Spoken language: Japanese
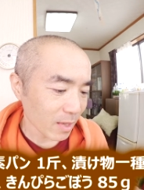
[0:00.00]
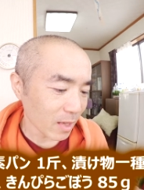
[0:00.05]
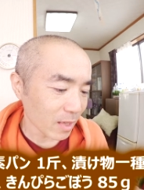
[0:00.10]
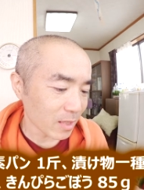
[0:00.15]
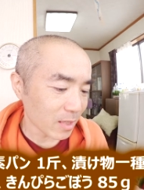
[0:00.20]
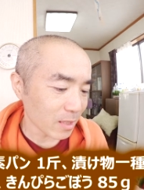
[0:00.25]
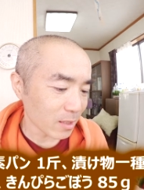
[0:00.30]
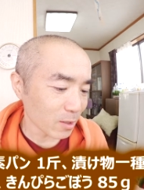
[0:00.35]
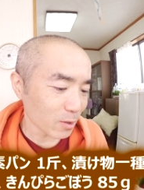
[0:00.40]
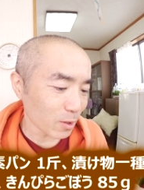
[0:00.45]
で、
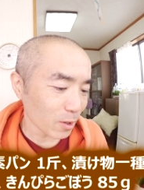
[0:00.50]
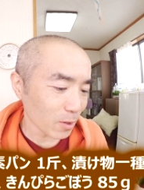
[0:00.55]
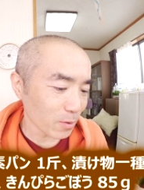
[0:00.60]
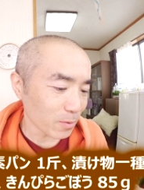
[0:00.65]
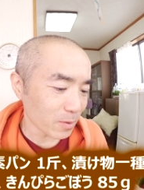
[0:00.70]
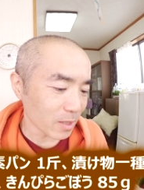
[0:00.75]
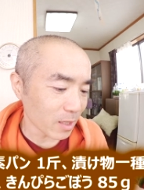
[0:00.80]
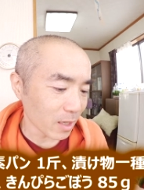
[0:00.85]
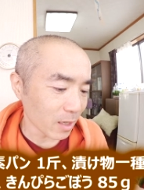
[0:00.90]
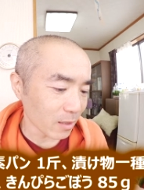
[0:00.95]
絹豆
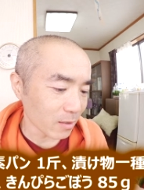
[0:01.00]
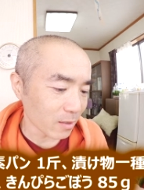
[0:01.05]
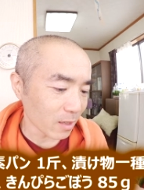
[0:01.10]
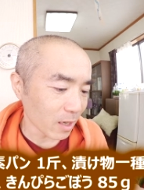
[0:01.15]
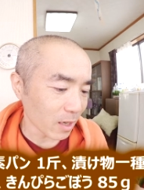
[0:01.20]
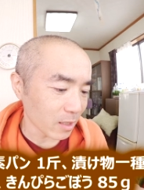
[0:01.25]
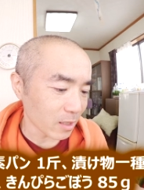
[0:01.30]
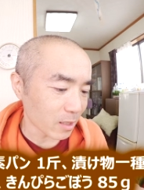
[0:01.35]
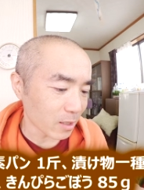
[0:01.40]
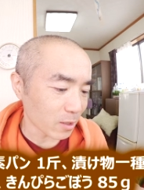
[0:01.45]
腐
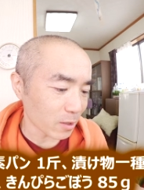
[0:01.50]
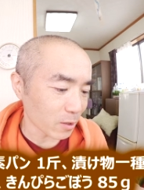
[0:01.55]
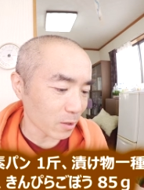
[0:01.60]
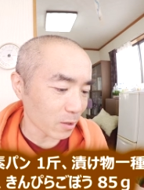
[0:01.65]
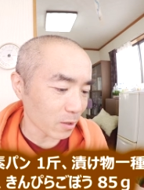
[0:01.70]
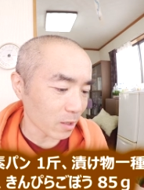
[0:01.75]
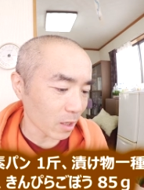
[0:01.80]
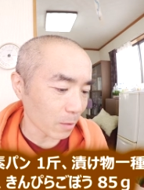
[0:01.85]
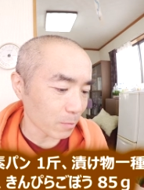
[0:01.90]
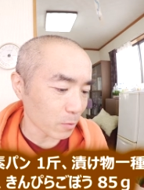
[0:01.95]

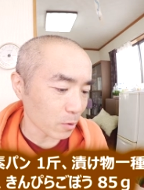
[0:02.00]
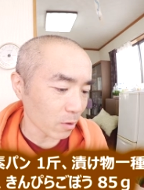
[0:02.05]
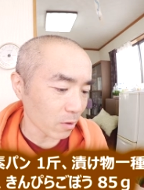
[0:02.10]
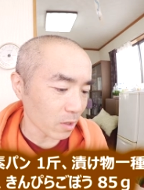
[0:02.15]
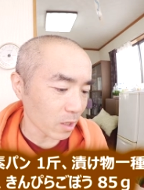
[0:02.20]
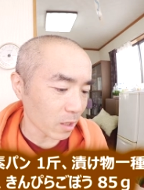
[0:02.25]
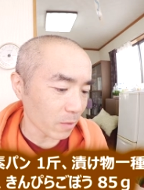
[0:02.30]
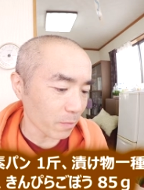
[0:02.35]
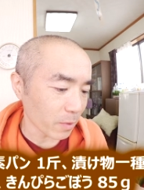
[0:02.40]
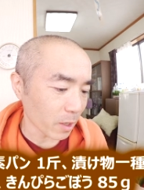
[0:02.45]
280g
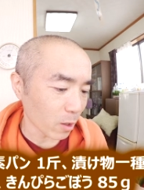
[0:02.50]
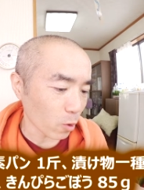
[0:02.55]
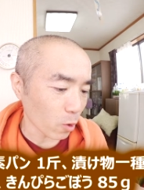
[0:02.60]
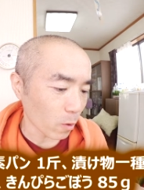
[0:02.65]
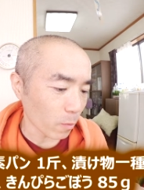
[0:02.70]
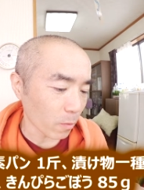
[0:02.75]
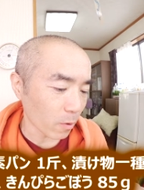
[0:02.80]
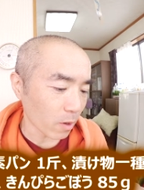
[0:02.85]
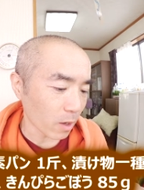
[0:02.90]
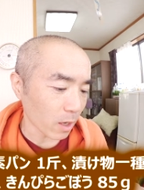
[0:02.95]
ときんぴら
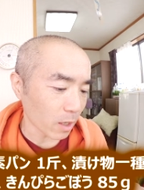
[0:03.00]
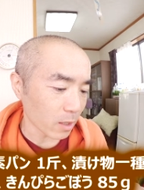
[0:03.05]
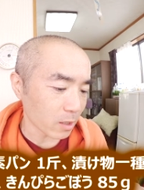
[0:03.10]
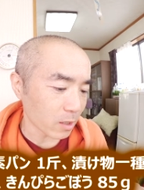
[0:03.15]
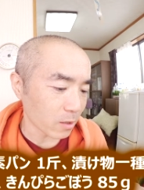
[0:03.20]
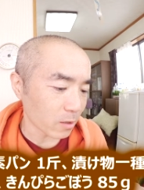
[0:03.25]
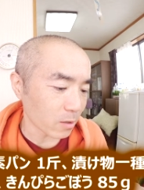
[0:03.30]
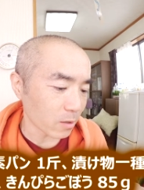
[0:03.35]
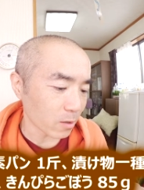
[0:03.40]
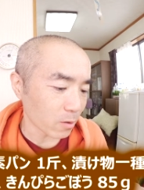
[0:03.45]
ごぼう
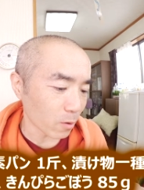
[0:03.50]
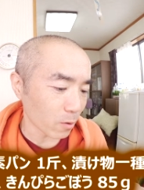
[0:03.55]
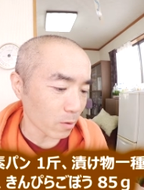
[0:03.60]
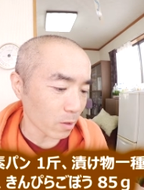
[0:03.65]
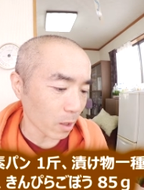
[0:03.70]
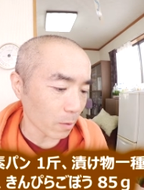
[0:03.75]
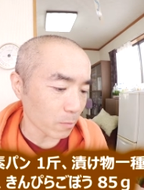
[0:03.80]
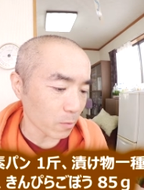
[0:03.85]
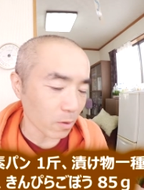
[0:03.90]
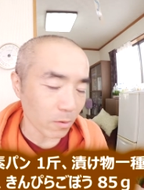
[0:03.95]

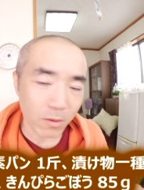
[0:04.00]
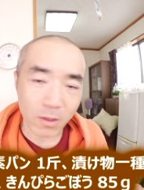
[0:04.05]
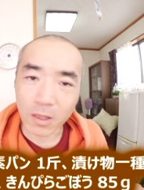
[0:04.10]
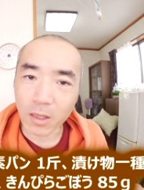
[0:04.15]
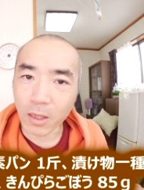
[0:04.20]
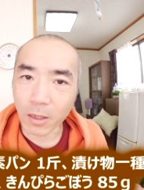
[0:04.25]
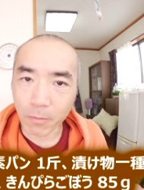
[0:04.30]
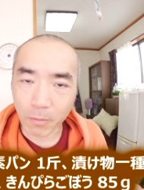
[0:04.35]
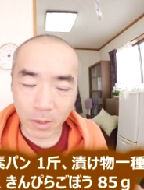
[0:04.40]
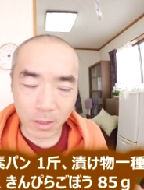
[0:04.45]
85g とっ
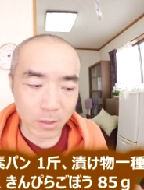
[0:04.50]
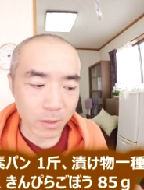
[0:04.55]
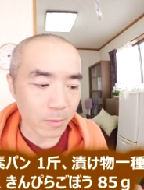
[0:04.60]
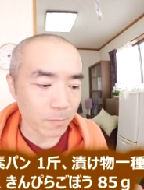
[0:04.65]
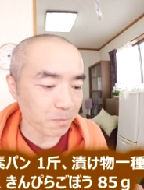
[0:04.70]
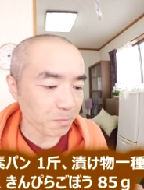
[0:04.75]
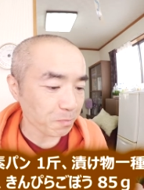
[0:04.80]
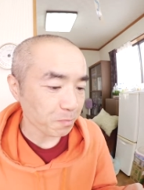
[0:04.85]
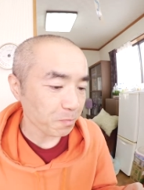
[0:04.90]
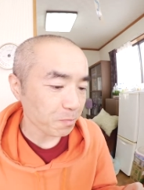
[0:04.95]
てます。